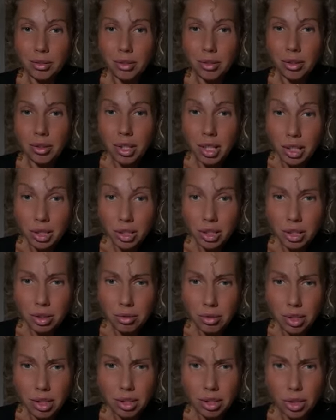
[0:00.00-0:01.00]
И каждый
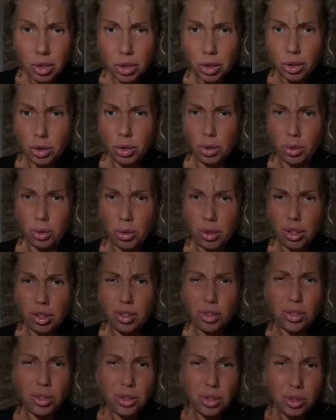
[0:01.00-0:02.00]
из вас скажет, кто,
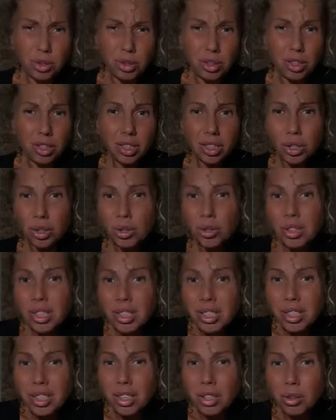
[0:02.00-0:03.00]
чё, что
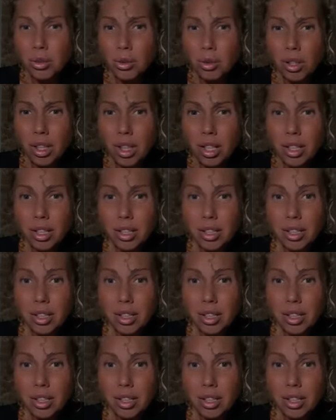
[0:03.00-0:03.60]
это такое?